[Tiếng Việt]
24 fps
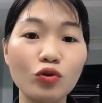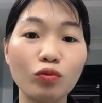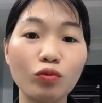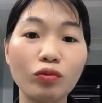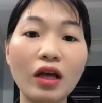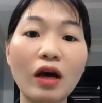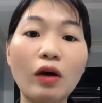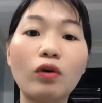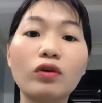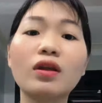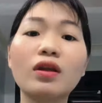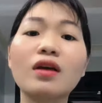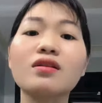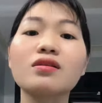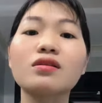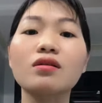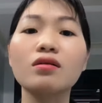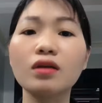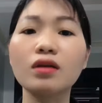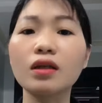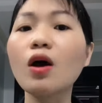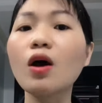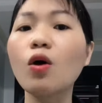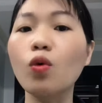chúng ta có thể
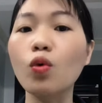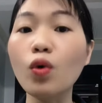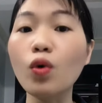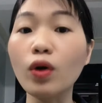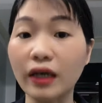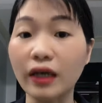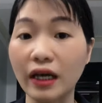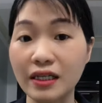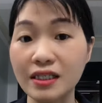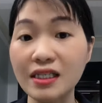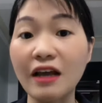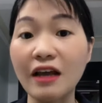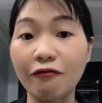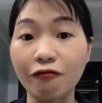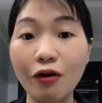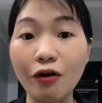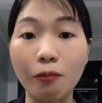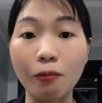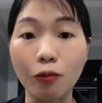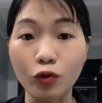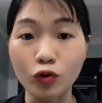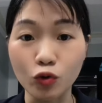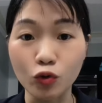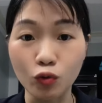giới thiệu luôn cái sản
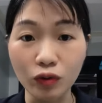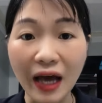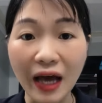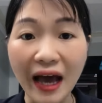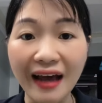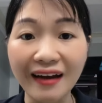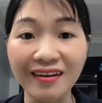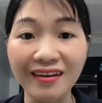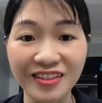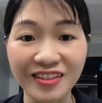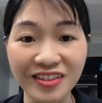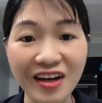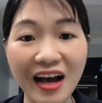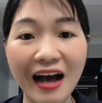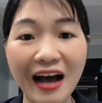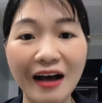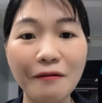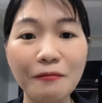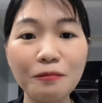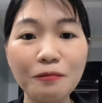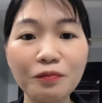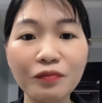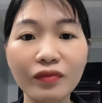phẩm của chúng ta được chưa ạ